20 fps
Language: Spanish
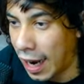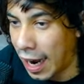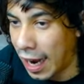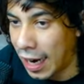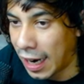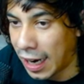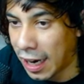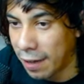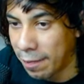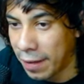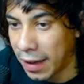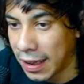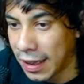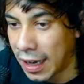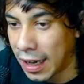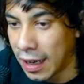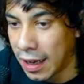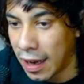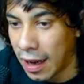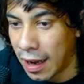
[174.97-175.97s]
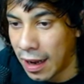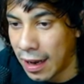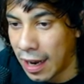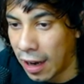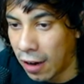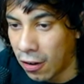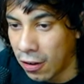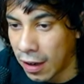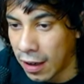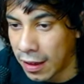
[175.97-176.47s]
a la carpeta.
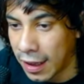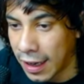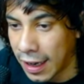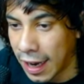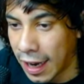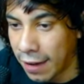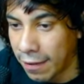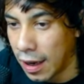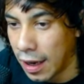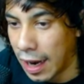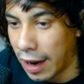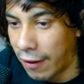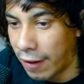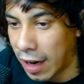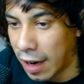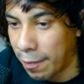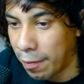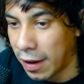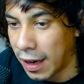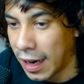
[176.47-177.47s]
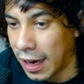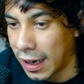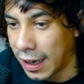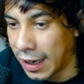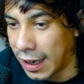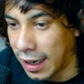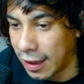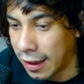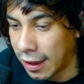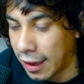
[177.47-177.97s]
La contraseña la van a poner aquí.